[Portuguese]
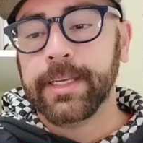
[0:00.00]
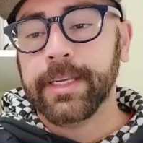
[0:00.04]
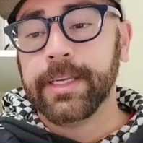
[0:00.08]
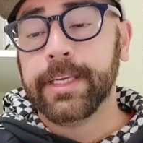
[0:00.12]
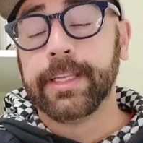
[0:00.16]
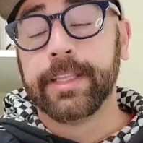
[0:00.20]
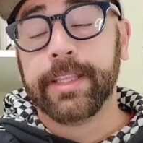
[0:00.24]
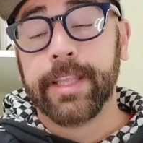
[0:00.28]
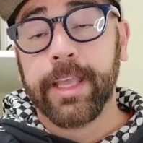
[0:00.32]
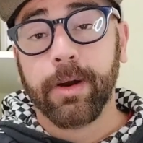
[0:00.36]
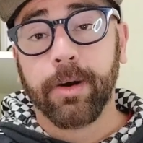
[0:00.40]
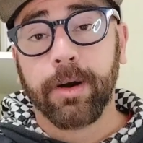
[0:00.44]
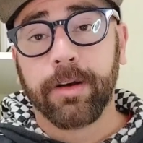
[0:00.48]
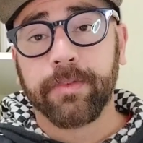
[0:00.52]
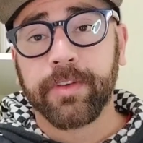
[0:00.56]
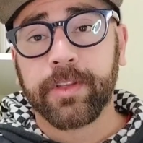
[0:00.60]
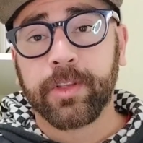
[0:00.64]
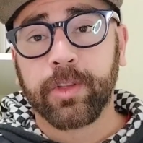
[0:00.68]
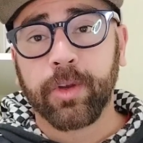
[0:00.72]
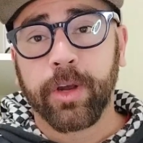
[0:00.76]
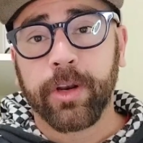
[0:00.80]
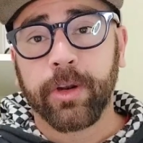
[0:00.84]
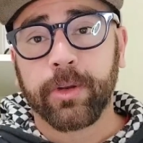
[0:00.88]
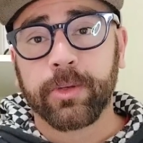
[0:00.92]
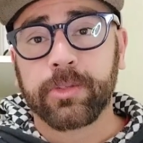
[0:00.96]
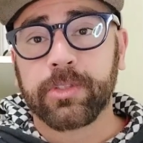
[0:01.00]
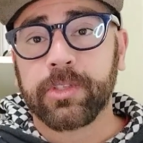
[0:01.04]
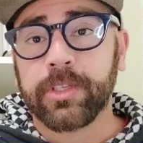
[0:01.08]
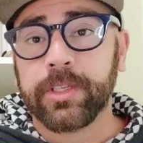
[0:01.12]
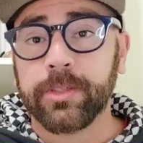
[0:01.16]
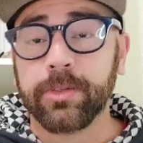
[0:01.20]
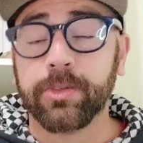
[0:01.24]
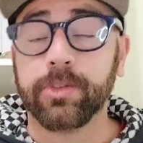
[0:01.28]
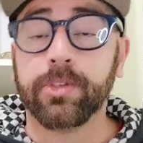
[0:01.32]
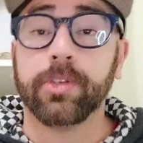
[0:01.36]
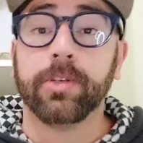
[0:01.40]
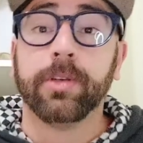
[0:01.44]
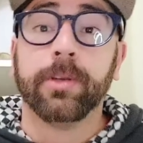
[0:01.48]
E deu a vitória ao
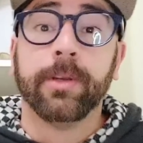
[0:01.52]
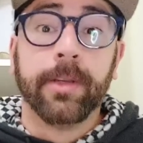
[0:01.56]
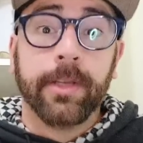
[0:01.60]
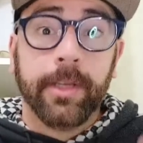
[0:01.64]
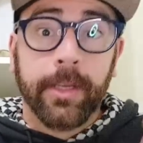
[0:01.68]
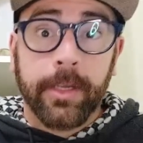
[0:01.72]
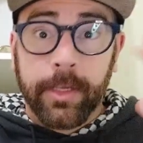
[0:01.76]
Santos,